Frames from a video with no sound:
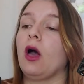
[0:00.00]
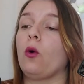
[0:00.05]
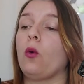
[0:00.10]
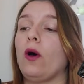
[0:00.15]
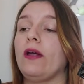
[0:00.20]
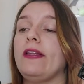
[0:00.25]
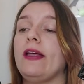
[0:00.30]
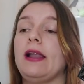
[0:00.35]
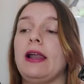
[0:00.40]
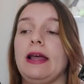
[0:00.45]

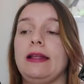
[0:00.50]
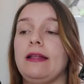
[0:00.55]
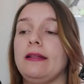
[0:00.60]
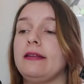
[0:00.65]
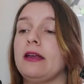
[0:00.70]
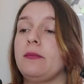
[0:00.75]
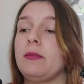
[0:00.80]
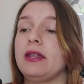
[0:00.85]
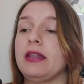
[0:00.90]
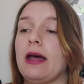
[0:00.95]
quando a lei
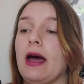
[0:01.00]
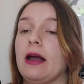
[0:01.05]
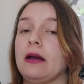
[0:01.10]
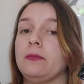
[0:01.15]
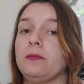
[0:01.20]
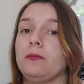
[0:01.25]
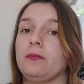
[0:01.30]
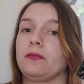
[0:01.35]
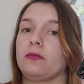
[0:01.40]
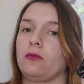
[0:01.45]

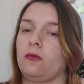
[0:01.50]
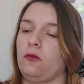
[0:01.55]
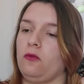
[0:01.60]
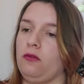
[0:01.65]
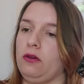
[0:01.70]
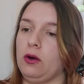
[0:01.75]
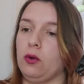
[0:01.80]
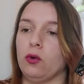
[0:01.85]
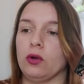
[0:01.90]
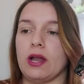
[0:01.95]
determinar
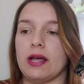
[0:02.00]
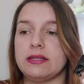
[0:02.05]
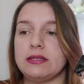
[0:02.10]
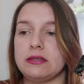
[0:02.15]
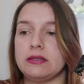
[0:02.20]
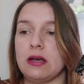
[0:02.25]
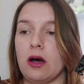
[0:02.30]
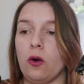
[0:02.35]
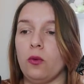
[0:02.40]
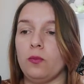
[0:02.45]

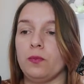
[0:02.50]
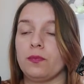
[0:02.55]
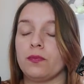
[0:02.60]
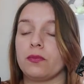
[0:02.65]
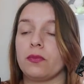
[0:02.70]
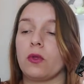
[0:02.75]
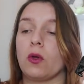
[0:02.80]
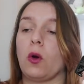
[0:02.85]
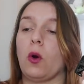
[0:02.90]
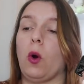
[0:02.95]
vinculação
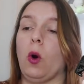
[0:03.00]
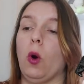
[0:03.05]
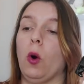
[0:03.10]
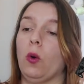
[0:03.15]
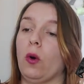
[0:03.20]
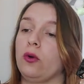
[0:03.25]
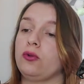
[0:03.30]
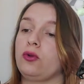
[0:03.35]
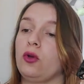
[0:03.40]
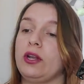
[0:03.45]

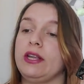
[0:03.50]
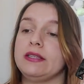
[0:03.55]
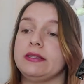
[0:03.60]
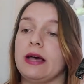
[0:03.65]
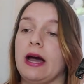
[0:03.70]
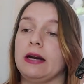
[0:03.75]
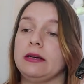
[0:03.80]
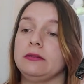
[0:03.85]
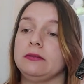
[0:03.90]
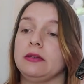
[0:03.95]
ou
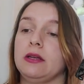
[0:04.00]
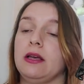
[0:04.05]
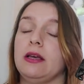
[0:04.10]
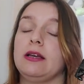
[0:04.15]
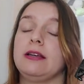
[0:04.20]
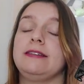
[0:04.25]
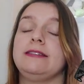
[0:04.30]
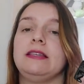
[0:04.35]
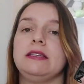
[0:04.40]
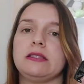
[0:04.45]
autorizar
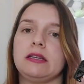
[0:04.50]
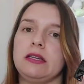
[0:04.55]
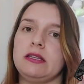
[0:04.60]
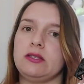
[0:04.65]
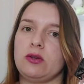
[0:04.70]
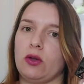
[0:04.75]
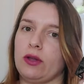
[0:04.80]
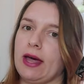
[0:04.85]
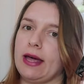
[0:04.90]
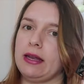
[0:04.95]

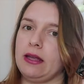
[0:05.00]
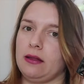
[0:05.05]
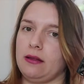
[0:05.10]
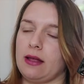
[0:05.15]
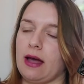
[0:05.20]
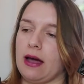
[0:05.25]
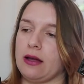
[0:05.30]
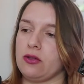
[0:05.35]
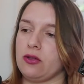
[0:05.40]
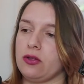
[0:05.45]

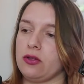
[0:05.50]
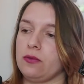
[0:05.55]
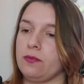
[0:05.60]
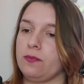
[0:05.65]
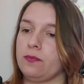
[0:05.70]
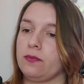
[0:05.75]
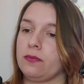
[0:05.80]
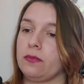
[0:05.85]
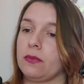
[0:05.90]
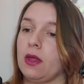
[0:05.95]
discricionariedade.
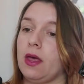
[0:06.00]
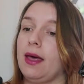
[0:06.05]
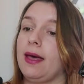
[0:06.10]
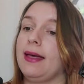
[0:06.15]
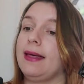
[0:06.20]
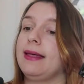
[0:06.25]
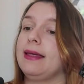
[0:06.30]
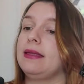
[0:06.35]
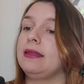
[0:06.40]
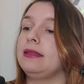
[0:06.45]

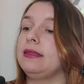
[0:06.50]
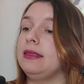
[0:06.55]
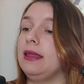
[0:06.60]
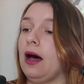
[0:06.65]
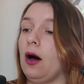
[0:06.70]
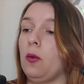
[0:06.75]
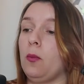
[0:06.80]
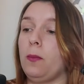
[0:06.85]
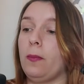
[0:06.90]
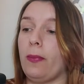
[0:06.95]

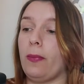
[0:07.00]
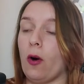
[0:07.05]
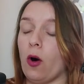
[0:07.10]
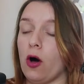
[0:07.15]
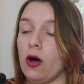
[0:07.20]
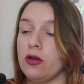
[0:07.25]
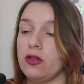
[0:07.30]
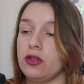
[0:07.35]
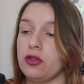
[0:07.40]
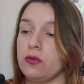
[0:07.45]
Não
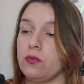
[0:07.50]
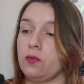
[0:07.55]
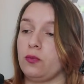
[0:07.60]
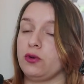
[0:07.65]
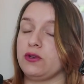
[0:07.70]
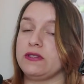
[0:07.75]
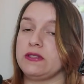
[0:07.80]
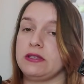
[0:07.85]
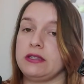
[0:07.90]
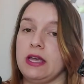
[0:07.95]
pode,
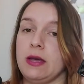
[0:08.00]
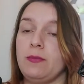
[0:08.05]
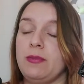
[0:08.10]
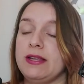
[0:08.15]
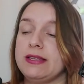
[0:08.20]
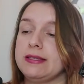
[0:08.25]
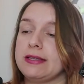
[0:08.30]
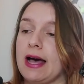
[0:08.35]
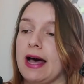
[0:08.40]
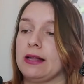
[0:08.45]
por
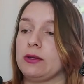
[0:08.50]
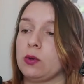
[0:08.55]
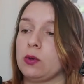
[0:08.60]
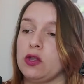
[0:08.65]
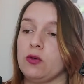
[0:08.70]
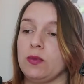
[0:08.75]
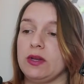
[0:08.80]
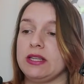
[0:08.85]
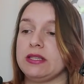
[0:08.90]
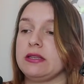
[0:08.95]
simples ato
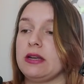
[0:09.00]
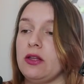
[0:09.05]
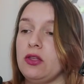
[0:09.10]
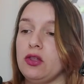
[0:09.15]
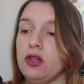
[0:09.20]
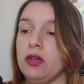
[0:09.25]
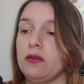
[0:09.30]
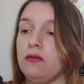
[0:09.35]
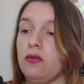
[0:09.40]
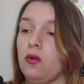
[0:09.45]

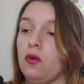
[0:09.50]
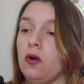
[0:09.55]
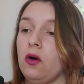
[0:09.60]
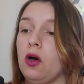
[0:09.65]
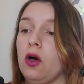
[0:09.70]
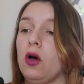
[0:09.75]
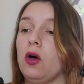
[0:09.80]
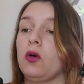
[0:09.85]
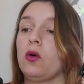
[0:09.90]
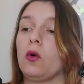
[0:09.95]
administrativo,
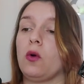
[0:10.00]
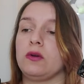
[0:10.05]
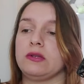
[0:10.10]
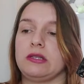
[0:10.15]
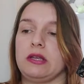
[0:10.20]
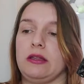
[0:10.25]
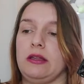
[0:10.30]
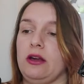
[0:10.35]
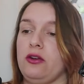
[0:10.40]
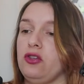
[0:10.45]

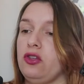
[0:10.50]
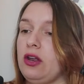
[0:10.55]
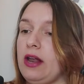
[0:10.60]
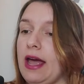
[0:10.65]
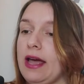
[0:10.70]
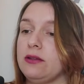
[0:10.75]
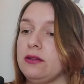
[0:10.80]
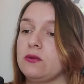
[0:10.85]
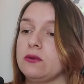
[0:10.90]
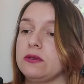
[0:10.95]
conceder
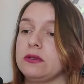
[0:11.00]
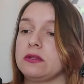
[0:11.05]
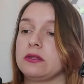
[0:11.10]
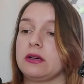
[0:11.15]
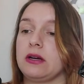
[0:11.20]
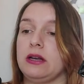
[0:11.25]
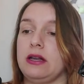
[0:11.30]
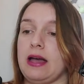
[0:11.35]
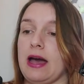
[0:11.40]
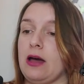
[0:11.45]
direitos,
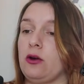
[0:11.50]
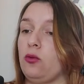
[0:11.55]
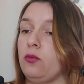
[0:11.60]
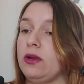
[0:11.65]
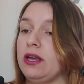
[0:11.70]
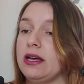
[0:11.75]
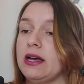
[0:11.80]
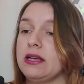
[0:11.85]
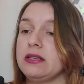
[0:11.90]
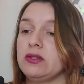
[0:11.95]
criar
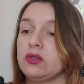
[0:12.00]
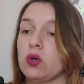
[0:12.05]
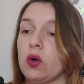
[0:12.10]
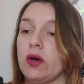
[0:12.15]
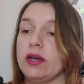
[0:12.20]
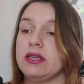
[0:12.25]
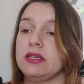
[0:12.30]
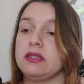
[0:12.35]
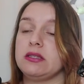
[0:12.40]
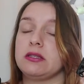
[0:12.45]

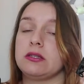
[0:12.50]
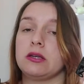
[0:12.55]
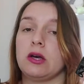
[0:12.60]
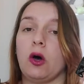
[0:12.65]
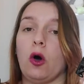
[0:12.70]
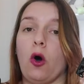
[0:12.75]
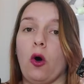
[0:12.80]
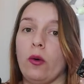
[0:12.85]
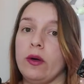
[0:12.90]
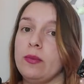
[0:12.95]
obrigações
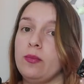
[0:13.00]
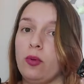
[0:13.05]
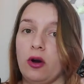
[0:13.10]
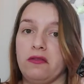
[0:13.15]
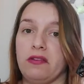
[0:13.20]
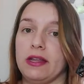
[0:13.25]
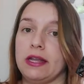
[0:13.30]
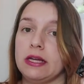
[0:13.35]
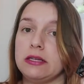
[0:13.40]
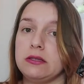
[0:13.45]
ou
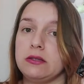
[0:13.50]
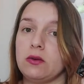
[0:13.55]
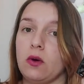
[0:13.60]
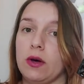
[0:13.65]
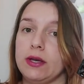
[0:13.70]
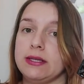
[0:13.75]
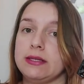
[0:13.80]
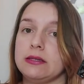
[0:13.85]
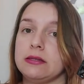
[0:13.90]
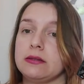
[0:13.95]
impor
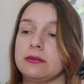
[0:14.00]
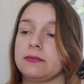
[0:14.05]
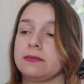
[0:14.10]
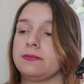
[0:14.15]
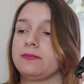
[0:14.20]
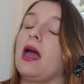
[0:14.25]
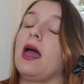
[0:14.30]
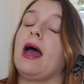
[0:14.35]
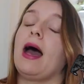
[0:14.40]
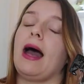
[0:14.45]
vedações.
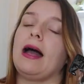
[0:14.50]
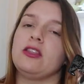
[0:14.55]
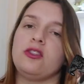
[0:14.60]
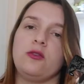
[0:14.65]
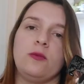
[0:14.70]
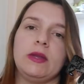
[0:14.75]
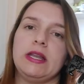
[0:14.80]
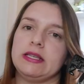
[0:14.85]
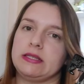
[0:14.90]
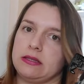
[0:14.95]
A
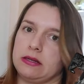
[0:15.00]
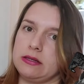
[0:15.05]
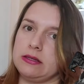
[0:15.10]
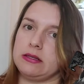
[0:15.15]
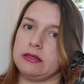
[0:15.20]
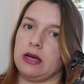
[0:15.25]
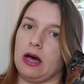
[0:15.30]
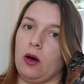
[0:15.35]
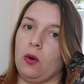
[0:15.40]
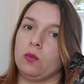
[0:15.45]

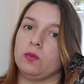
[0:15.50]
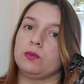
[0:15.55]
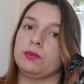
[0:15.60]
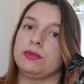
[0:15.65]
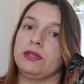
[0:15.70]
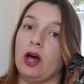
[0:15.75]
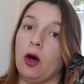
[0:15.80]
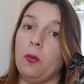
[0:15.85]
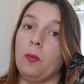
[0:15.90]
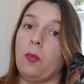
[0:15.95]
administração
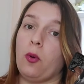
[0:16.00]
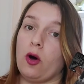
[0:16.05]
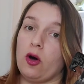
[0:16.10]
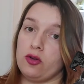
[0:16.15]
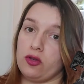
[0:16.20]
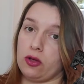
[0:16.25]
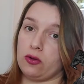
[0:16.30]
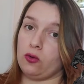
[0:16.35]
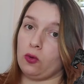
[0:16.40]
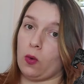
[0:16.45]
não
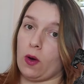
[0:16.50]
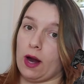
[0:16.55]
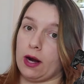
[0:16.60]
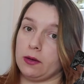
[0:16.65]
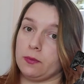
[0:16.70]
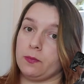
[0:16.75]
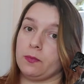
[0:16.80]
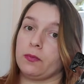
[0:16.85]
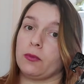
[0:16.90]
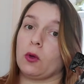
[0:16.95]
pode
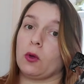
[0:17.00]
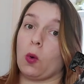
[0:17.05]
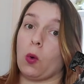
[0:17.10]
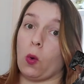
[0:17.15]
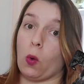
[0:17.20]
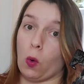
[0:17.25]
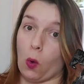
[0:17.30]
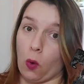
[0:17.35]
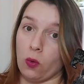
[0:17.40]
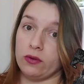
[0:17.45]
atuar
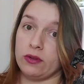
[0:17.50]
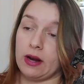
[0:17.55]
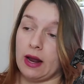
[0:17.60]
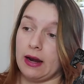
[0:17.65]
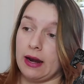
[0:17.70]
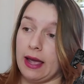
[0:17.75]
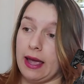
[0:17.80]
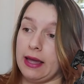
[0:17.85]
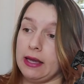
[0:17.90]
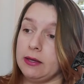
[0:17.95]
contra a
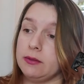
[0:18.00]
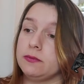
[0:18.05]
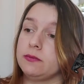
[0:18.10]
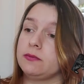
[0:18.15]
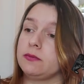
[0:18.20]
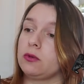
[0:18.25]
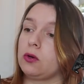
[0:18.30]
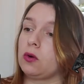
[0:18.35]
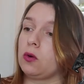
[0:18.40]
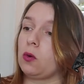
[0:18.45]
lei,
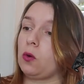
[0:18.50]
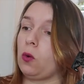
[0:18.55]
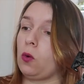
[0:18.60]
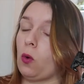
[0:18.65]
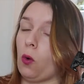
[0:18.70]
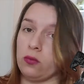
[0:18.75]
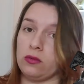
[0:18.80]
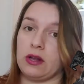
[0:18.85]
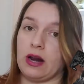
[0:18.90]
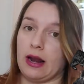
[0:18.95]

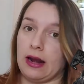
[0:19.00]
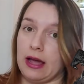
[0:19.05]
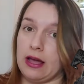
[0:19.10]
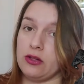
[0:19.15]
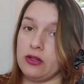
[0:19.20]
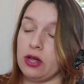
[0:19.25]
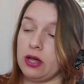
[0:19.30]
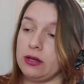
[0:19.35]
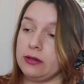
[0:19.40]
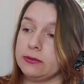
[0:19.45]
contra a
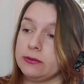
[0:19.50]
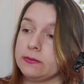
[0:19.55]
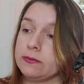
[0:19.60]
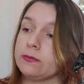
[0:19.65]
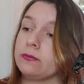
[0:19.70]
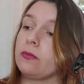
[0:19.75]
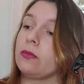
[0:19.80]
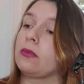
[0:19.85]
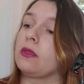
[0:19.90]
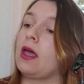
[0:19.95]
legem,
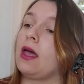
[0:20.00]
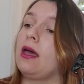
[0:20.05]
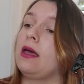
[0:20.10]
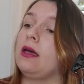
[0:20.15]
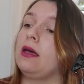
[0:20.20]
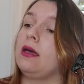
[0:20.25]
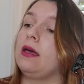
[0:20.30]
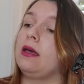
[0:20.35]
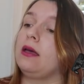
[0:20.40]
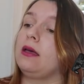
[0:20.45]

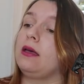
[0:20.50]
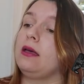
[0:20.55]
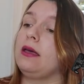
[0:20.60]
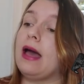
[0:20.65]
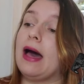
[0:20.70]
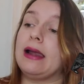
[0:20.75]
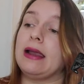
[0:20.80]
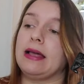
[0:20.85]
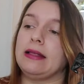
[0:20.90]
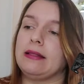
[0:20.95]

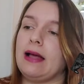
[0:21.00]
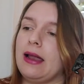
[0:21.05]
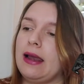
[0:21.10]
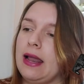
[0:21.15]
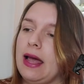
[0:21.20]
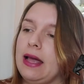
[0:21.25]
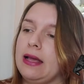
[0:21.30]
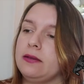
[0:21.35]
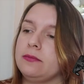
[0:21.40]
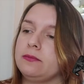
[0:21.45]
e além da
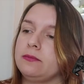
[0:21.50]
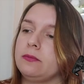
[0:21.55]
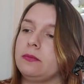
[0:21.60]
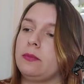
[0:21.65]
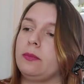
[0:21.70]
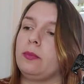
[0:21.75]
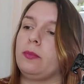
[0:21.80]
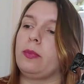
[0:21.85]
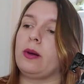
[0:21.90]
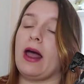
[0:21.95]
lei,
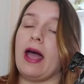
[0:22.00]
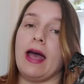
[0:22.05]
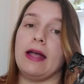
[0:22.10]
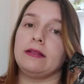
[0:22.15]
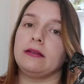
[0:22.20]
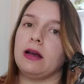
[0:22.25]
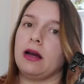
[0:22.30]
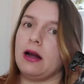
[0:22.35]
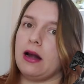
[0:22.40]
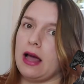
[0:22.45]

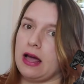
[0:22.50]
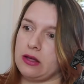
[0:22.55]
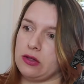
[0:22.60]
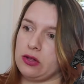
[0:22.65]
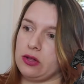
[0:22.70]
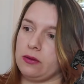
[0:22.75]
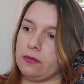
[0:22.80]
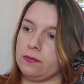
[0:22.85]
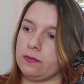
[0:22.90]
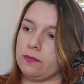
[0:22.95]
praeter
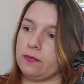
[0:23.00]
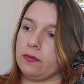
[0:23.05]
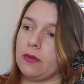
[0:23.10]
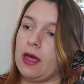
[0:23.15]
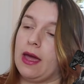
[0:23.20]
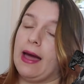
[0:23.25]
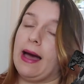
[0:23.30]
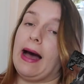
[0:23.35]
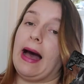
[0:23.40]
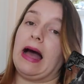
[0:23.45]
legem.
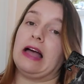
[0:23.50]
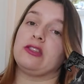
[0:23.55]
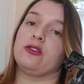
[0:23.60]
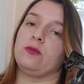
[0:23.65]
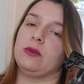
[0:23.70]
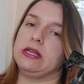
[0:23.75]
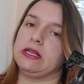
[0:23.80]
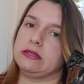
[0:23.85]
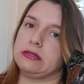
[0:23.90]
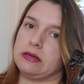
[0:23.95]
A
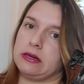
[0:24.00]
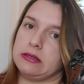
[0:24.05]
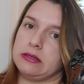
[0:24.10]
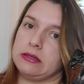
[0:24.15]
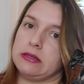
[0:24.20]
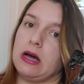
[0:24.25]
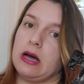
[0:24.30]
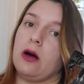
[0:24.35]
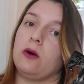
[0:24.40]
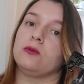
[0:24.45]

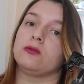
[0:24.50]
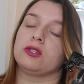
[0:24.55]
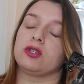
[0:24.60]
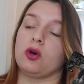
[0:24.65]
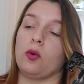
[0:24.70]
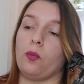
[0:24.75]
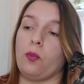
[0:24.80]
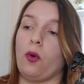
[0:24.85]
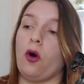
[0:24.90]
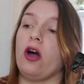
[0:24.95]
administração
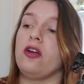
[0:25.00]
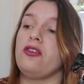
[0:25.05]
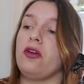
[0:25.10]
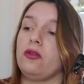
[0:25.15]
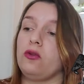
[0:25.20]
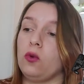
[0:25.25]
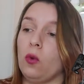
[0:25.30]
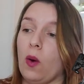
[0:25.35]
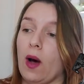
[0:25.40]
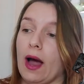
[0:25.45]
só pode
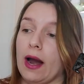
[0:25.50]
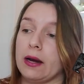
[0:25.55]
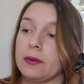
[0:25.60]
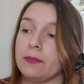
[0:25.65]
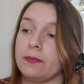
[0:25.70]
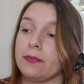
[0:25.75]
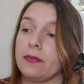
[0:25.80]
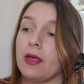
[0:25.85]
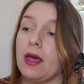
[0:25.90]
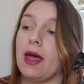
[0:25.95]

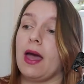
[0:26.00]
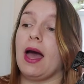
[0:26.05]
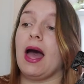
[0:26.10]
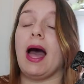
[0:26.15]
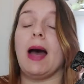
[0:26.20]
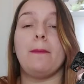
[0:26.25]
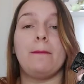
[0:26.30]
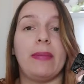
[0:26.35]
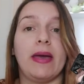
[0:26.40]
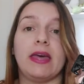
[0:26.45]
atuar
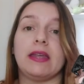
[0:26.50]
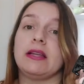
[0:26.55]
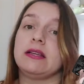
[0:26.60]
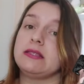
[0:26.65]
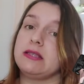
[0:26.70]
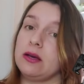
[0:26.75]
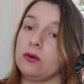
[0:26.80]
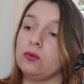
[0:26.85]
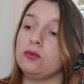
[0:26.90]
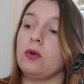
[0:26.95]

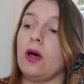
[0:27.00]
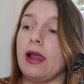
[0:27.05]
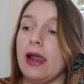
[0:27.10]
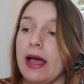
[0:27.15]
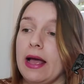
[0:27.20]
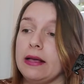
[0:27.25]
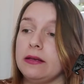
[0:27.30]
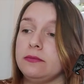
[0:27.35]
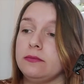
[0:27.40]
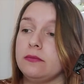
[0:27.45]
apenas segundo a
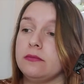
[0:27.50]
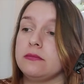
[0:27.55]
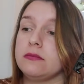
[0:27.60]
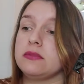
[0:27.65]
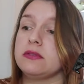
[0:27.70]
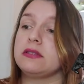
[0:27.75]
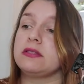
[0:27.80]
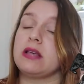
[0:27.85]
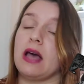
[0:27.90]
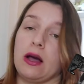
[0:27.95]
lei
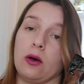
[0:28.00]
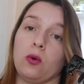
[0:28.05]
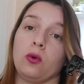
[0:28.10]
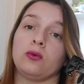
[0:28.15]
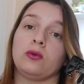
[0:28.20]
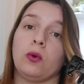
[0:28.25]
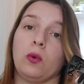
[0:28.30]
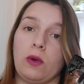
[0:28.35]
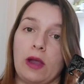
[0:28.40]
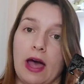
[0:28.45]

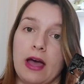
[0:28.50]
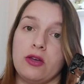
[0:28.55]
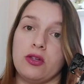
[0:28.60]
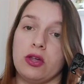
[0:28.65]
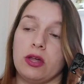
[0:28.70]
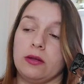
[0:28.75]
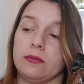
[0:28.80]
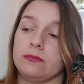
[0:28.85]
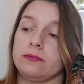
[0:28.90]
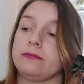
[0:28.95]
secundum
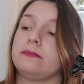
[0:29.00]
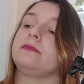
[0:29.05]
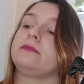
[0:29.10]
legem.